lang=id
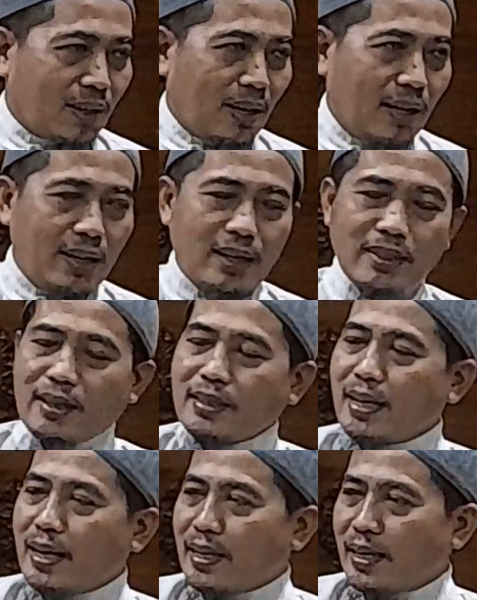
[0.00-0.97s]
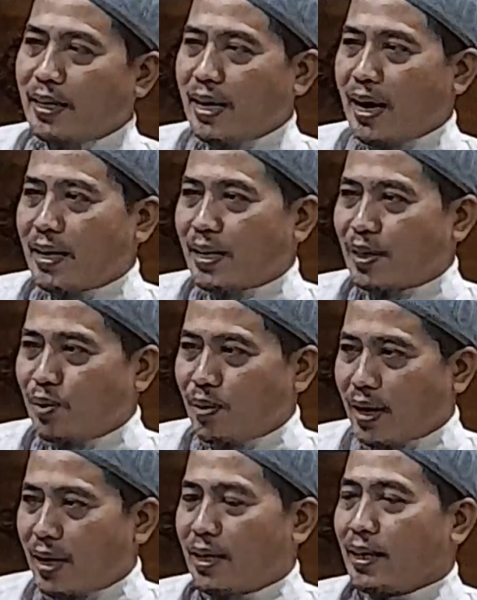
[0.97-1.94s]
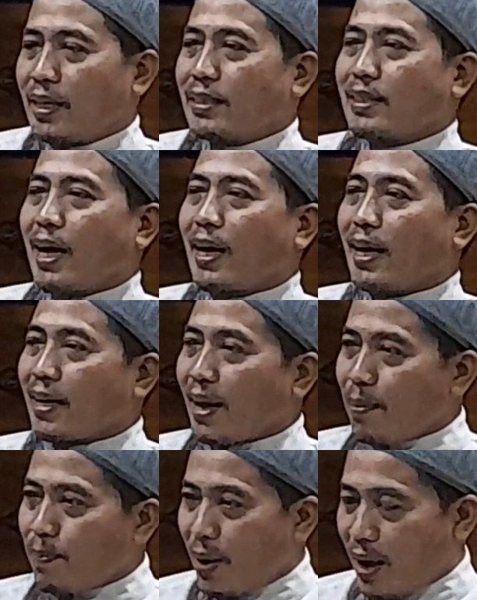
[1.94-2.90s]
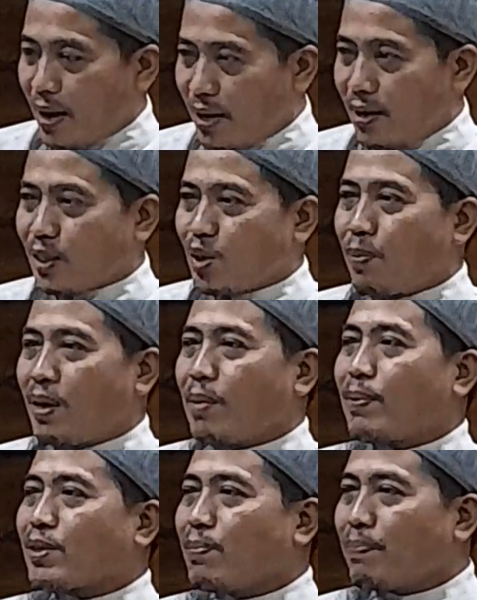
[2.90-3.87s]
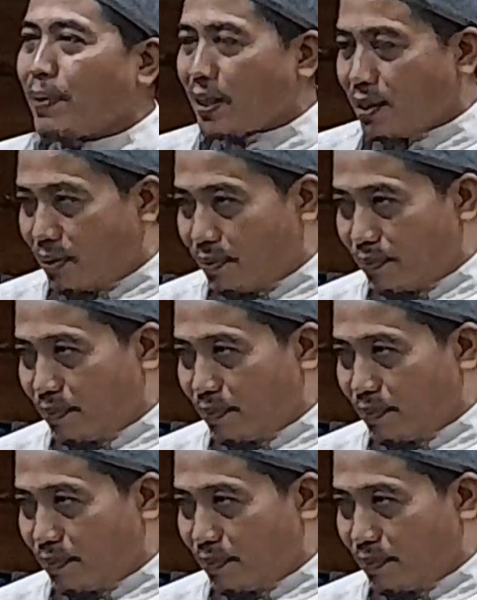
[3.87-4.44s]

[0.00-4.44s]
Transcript: Karena yang terjadi ada juga jalan lebar cuma dipersempit.